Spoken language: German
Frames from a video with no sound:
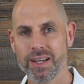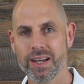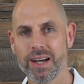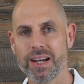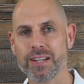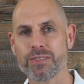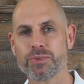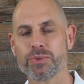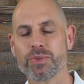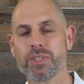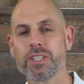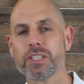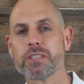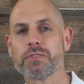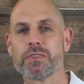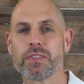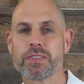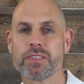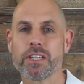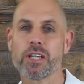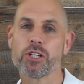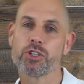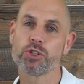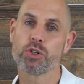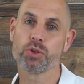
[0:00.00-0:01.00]
Also das, was
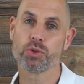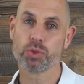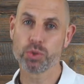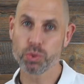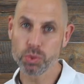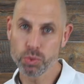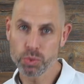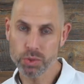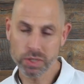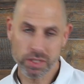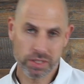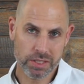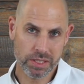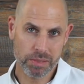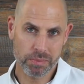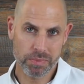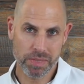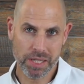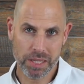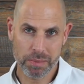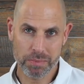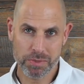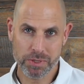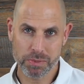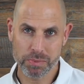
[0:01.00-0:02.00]
eh schon gut ist im
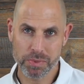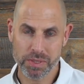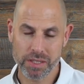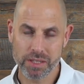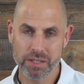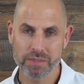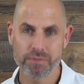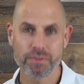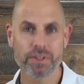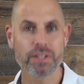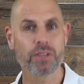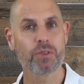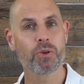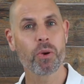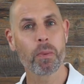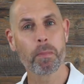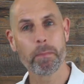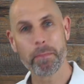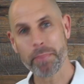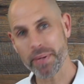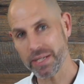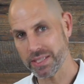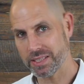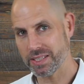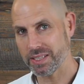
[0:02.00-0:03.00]
Lebensmittel, wird noch
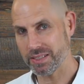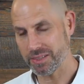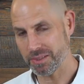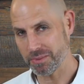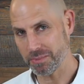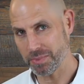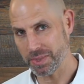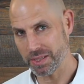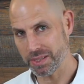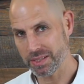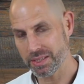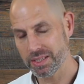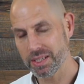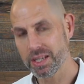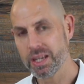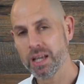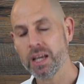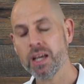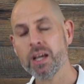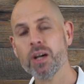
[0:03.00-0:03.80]
besser gemacht.